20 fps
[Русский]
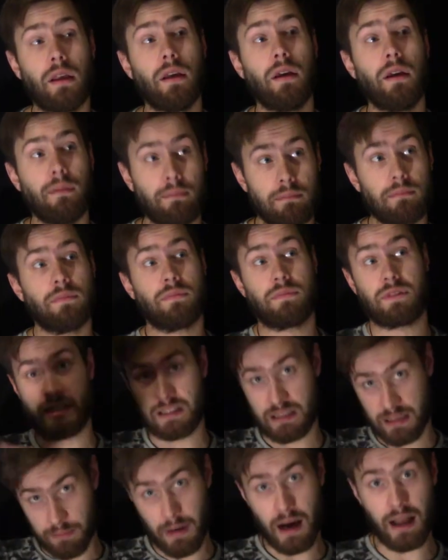и
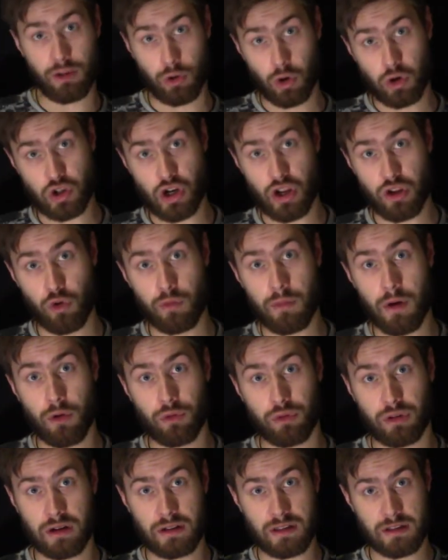снимать тоже они
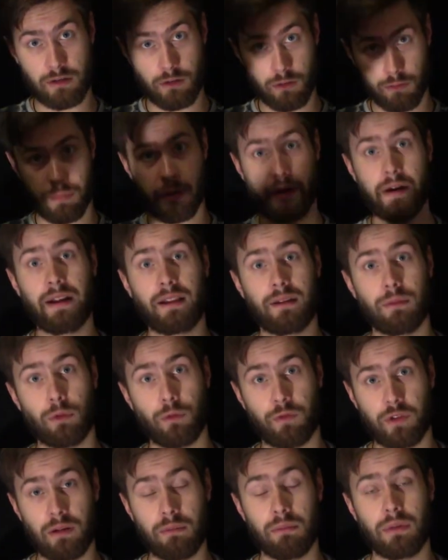умеют красиво.
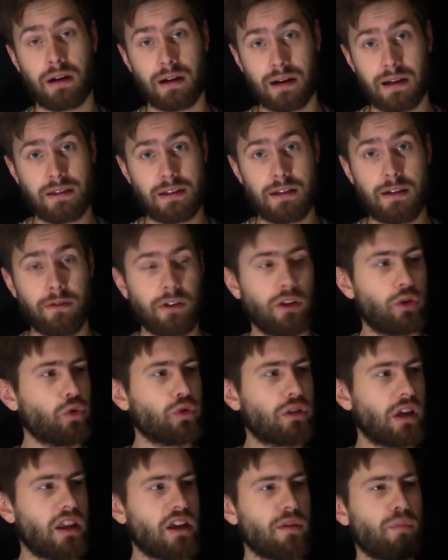Поэтому фильм красивый.
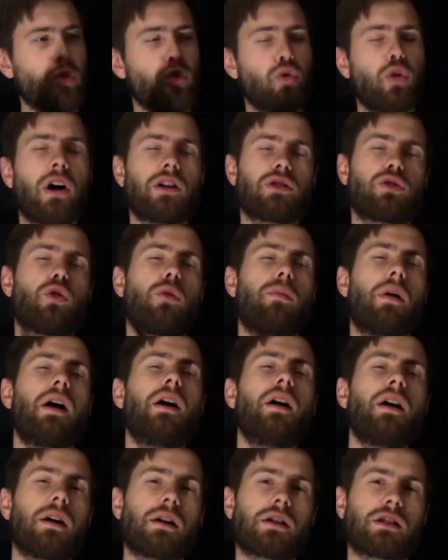Тут я не буду
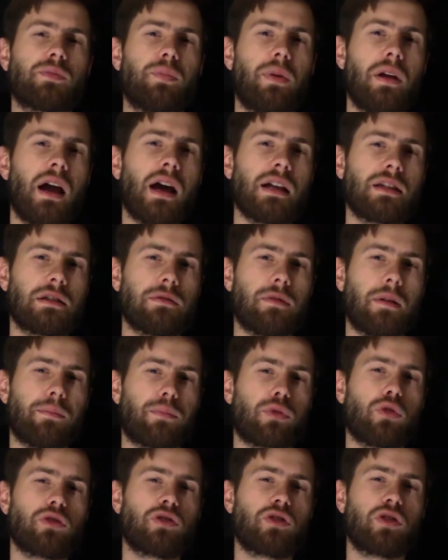особо распыляться. Вам
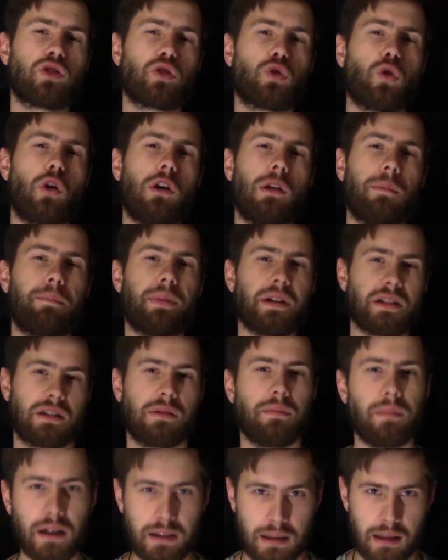просто стоит
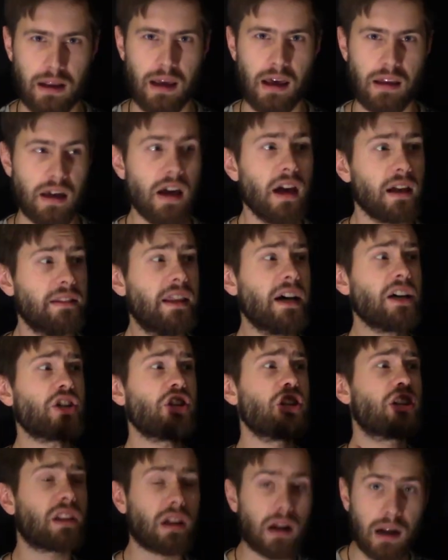посмотреть.
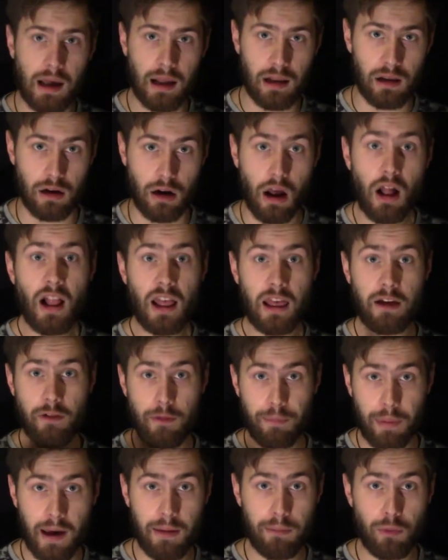Даже трейлер. И
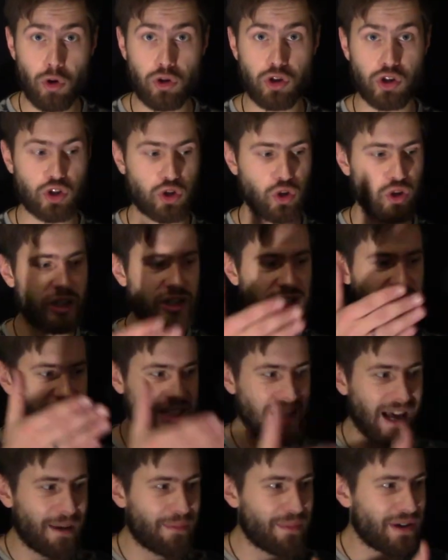вы поймете, что даже
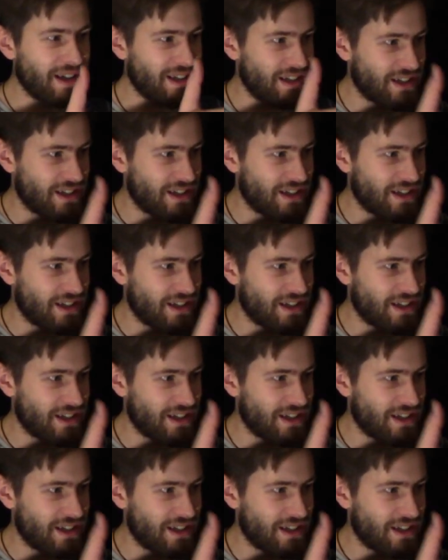самые